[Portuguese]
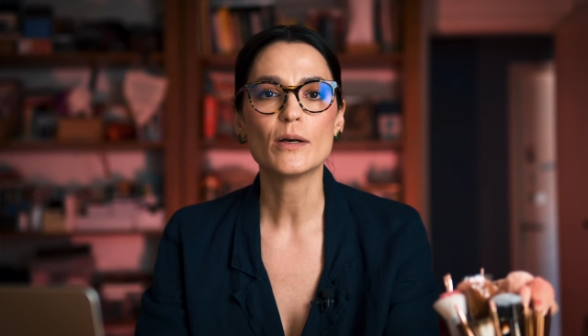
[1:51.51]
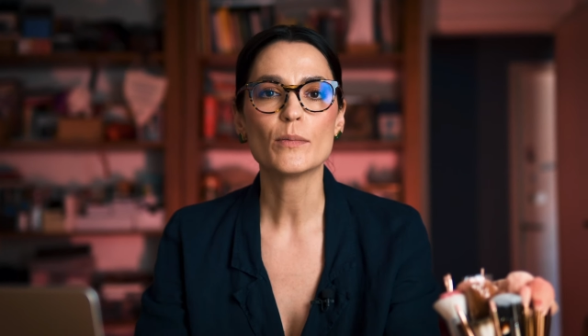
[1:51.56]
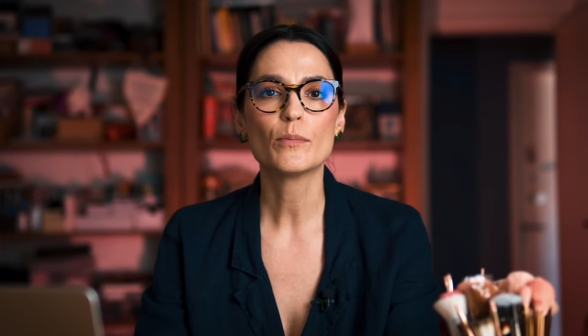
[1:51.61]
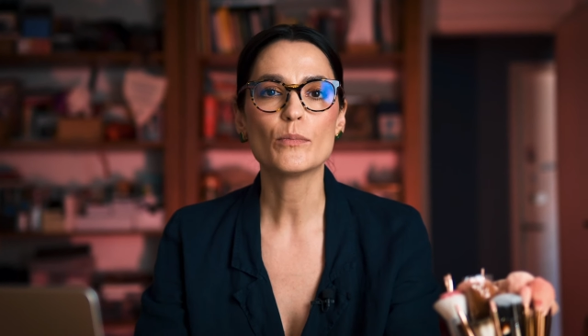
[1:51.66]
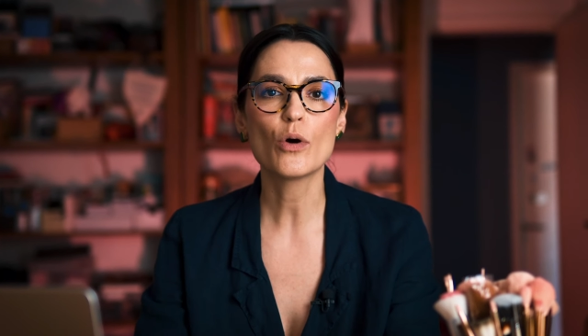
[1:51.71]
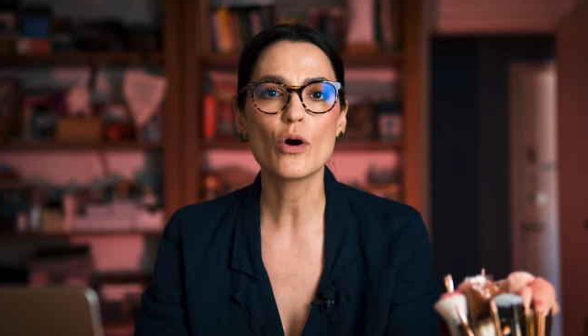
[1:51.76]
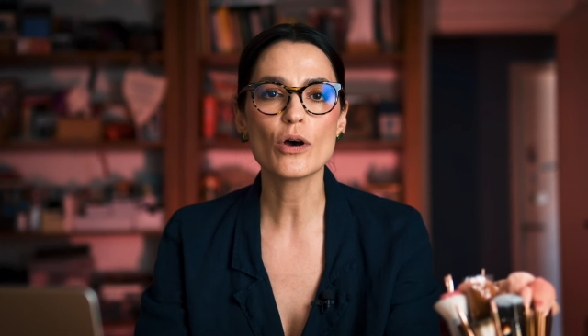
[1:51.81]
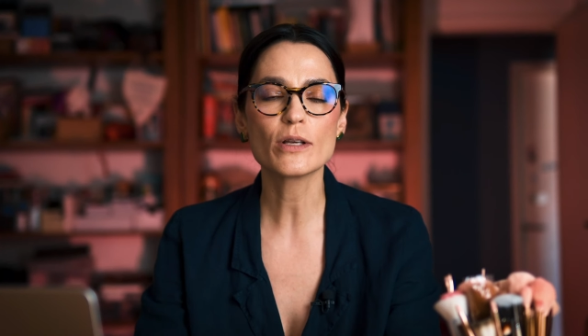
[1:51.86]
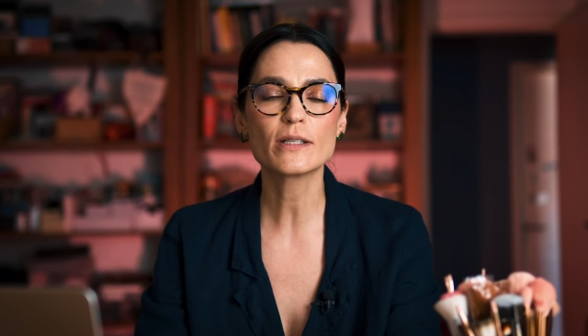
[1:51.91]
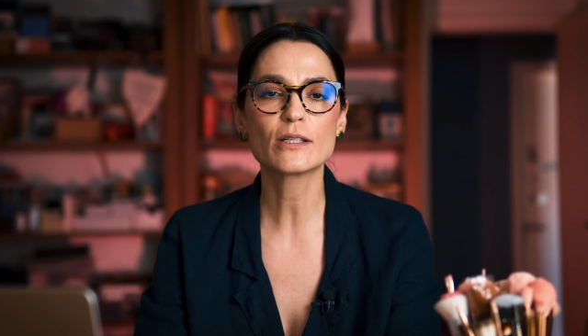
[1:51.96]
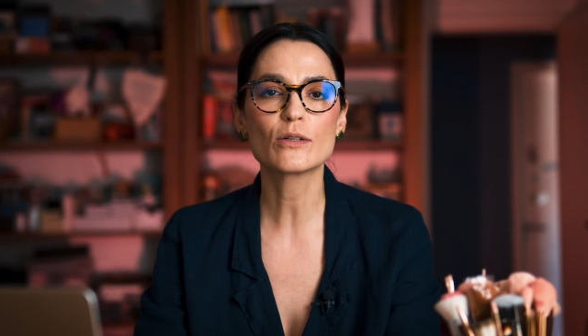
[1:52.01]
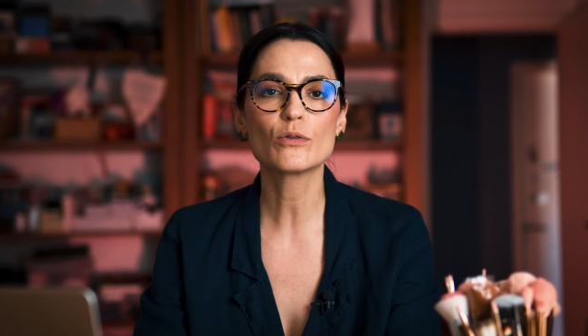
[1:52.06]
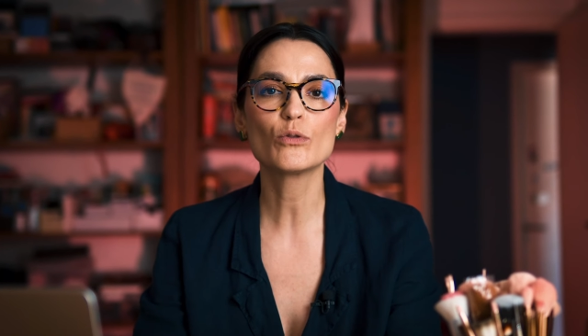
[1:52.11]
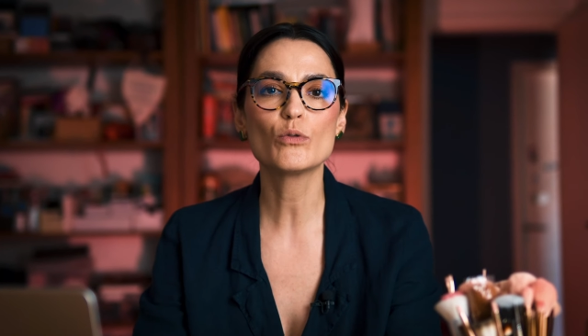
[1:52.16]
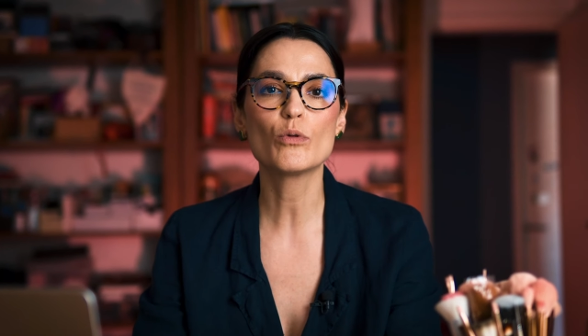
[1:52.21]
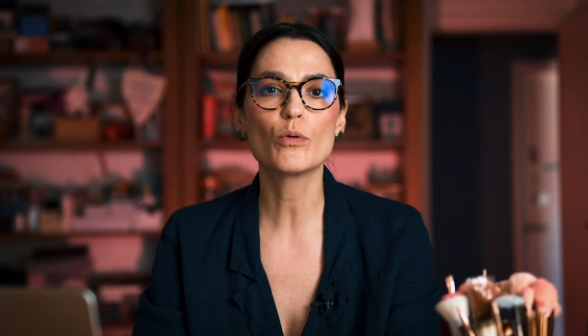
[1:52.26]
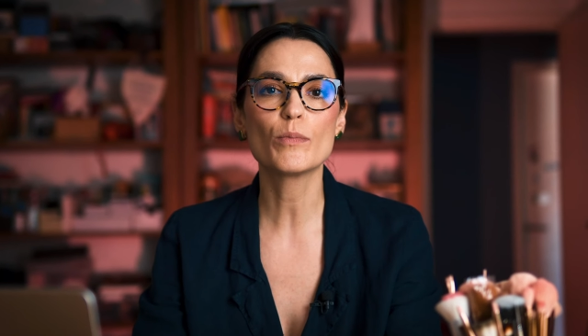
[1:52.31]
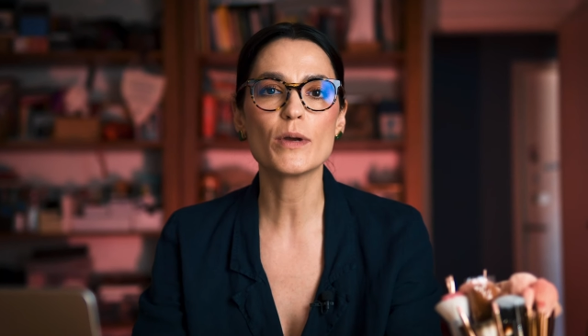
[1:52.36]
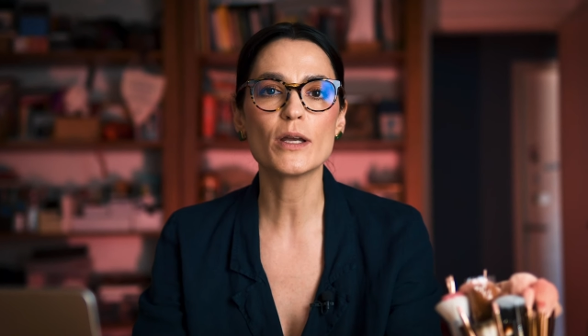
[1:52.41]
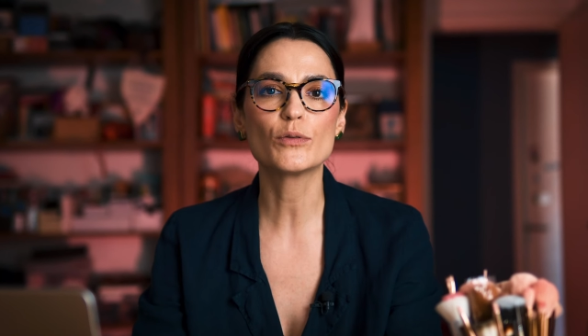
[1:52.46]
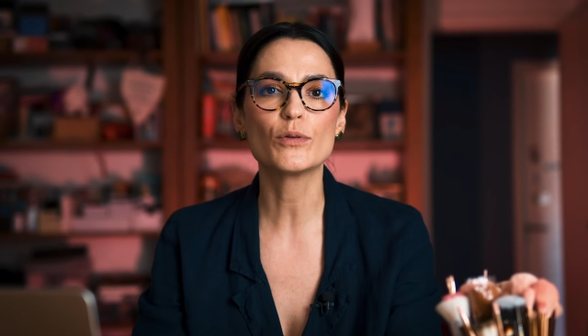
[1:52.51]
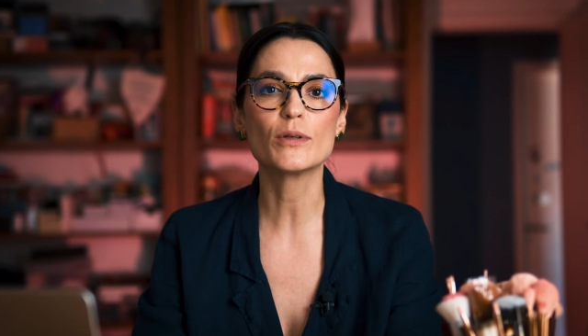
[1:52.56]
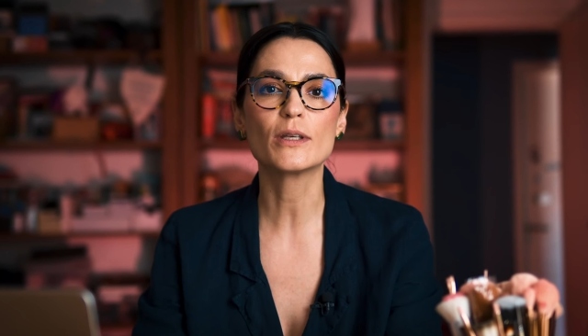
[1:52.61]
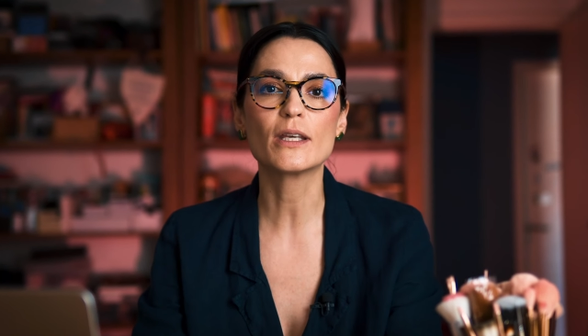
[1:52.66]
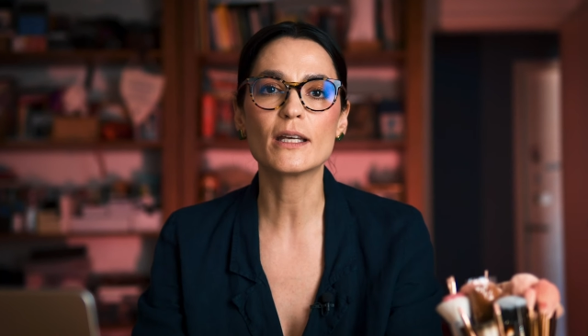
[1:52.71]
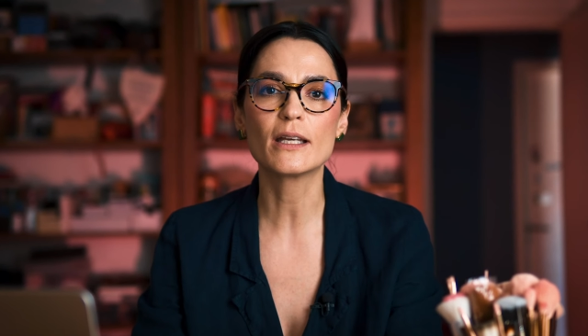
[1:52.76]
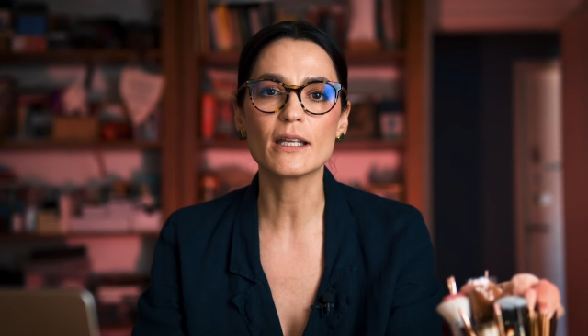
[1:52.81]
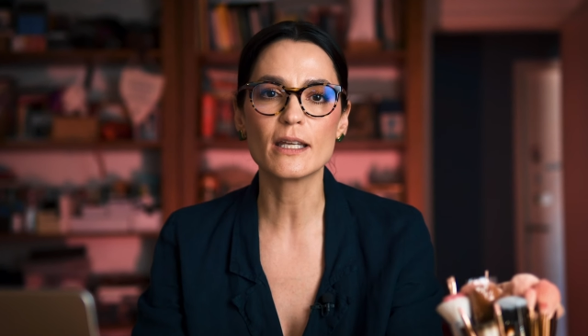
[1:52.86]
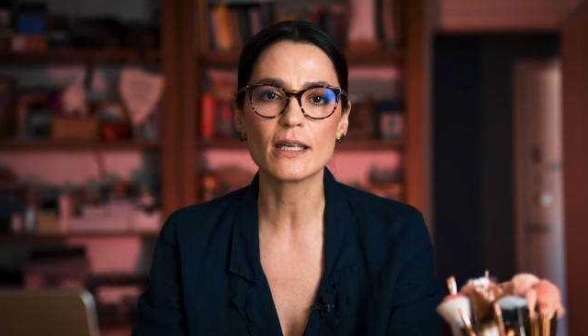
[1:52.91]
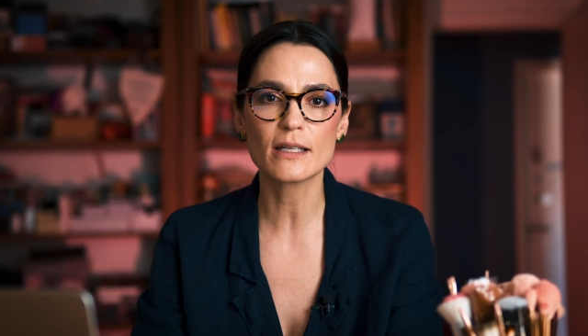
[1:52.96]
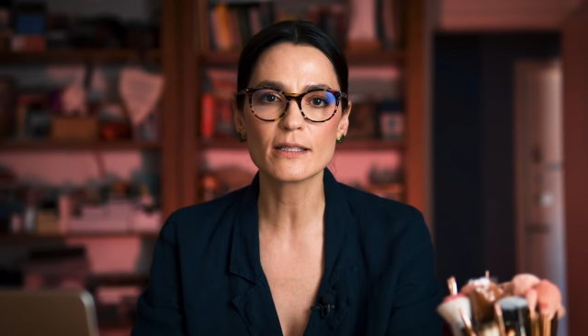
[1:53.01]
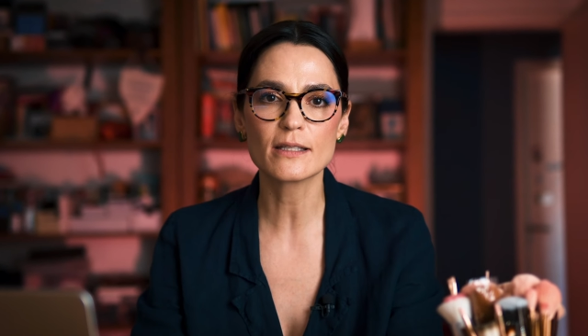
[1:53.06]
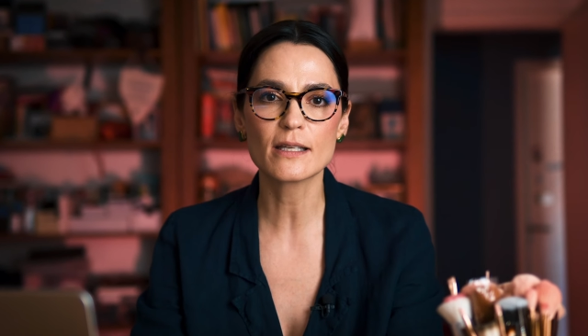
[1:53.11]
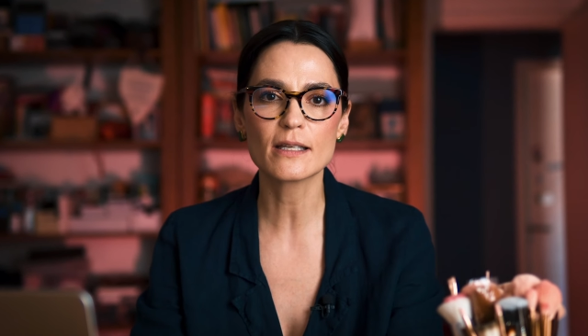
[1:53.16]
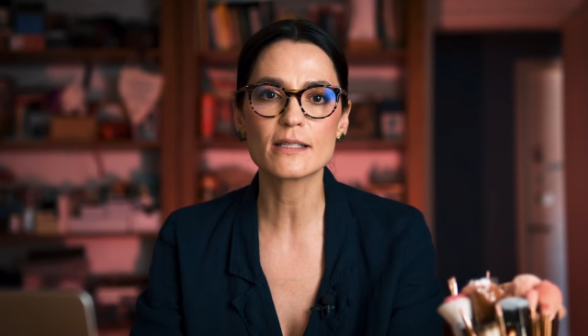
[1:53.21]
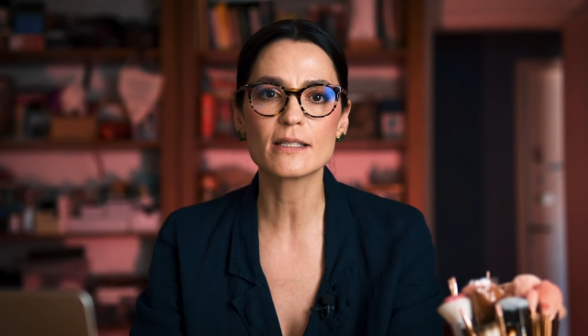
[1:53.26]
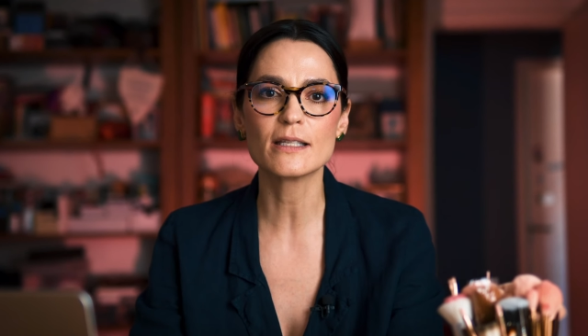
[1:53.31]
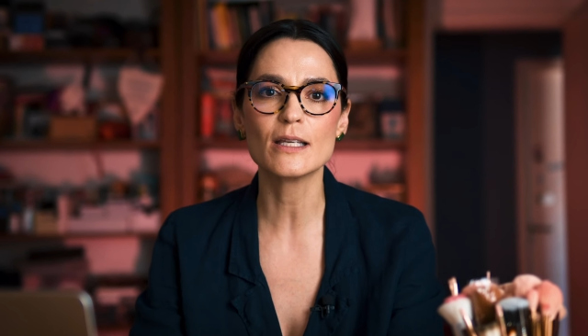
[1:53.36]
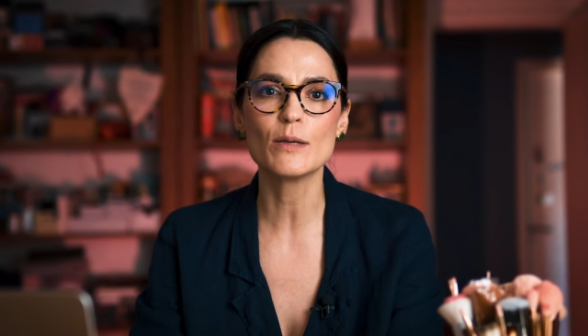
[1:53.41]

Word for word: mostram o momento em que crianças